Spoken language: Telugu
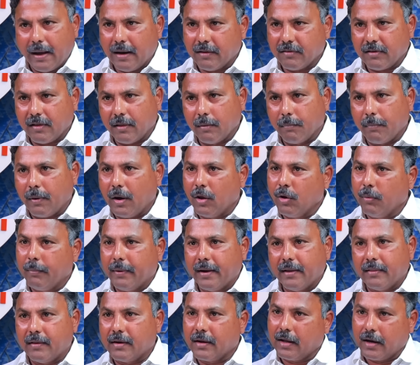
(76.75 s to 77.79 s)
బాలచంద్ర బాలు
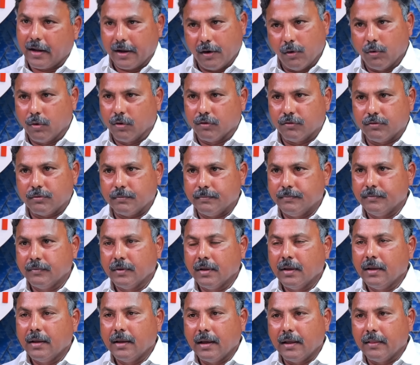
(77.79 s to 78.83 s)
మహేంద్ర గారు అయి ఉండొచ్చు
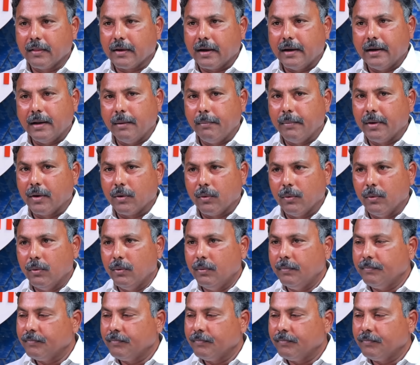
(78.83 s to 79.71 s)
ఎందుకంటే మీకు